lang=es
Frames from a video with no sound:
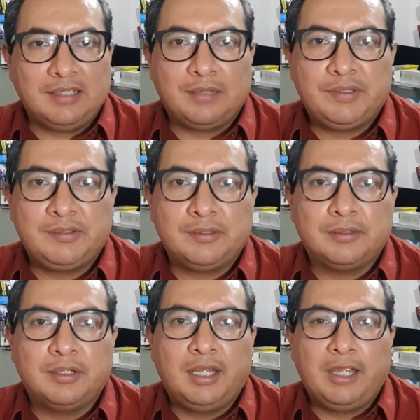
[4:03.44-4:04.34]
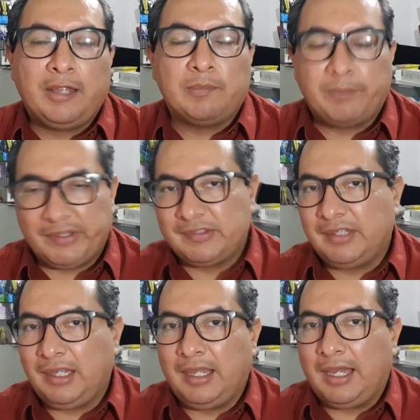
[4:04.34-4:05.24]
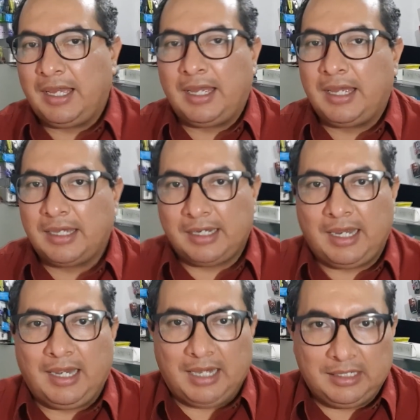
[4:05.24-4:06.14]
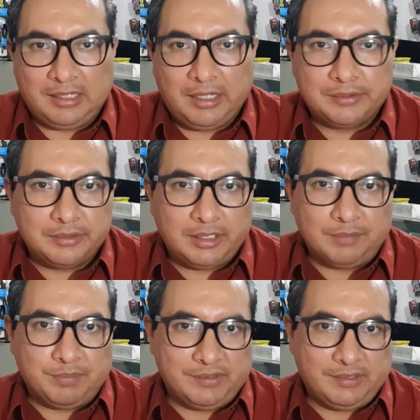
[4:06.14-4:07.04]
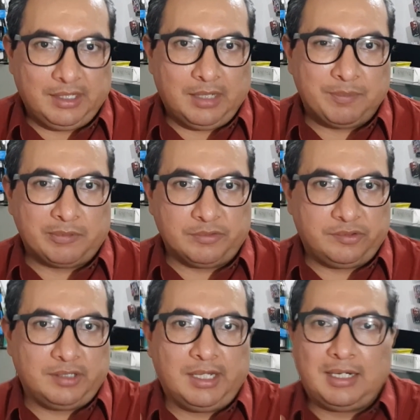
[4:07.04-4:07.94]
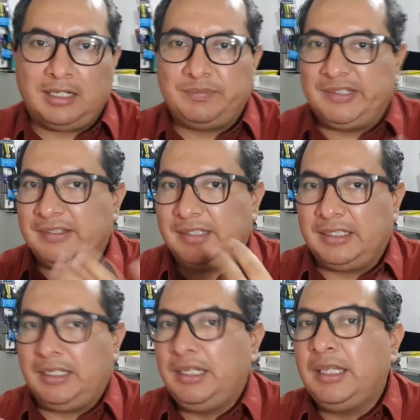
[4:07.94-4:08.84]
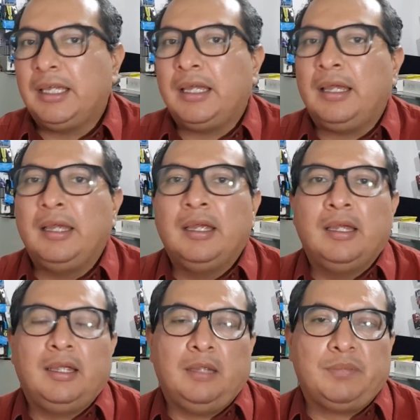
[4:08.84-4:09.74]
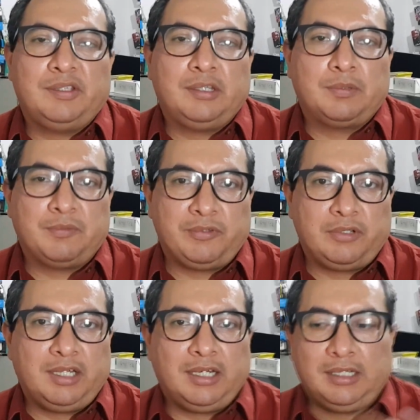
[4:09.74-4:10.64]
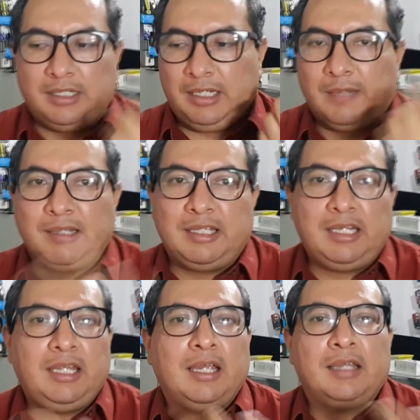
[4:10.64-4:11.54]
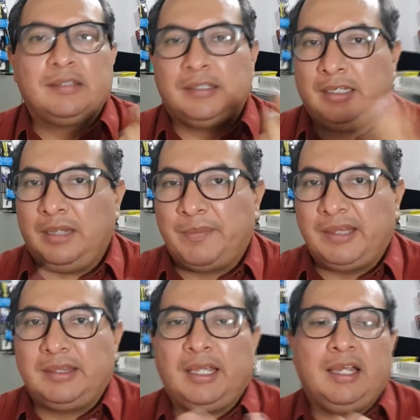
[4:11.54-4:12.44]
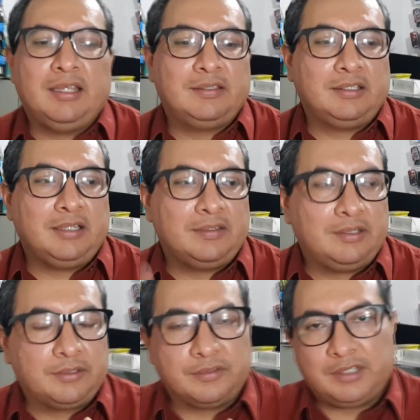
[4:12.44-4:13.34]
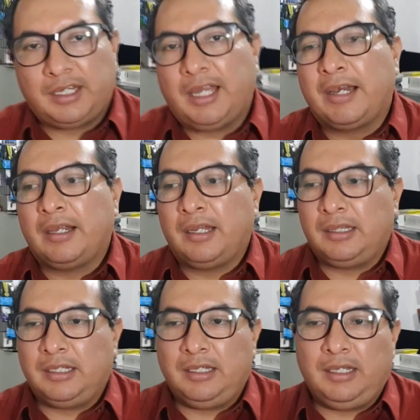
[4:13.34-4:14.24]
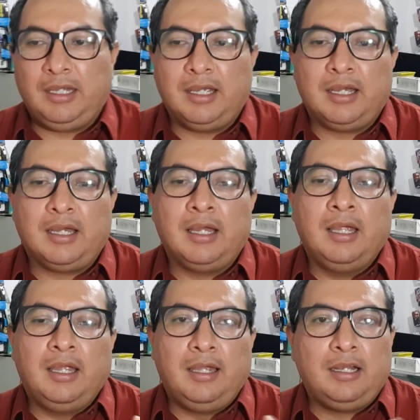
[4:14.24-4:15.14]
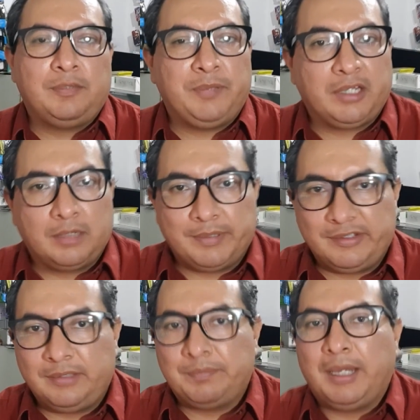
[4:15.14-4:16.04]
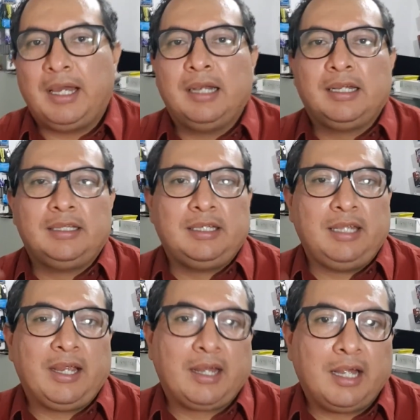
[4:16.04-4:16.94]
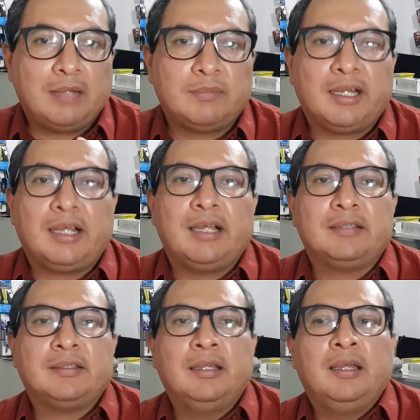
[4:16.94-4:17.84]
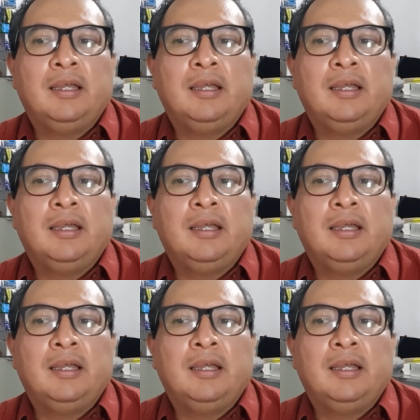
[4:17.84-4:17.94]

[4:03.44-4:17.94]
servicio, empecé a ganar dinero, empecé a promocionar las piezas que tenía, empecé a promocionar que tenía baterías, que tenía pantallas, que tenía centros de carga, que tenía el speaker principal, que tenía cámaras,